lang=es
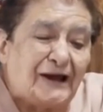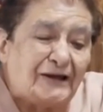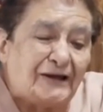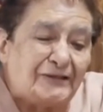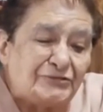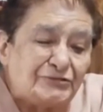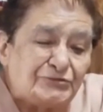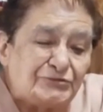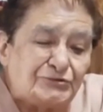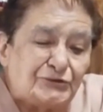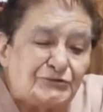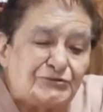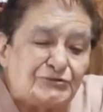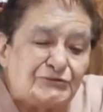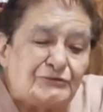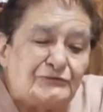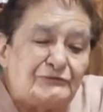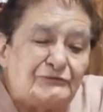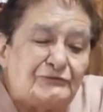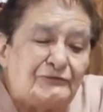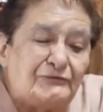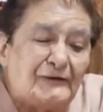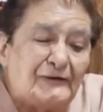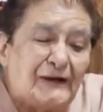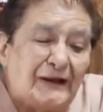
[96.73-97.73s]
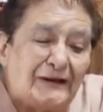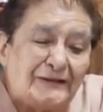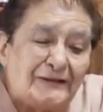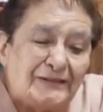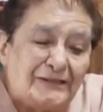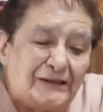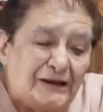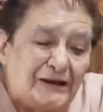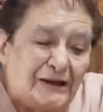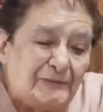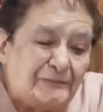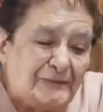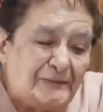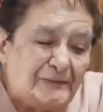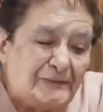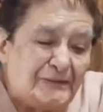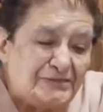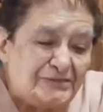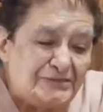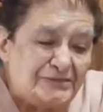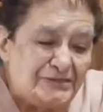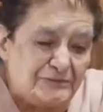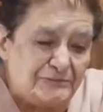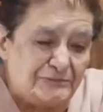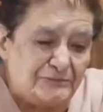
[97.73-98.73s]
canto triunfal de las
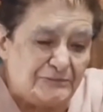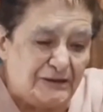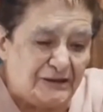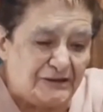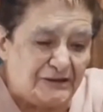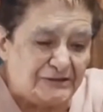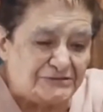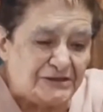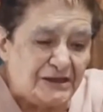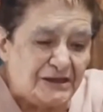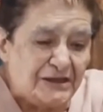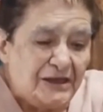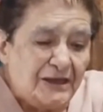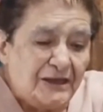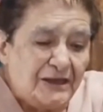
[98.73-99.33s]
vendimias,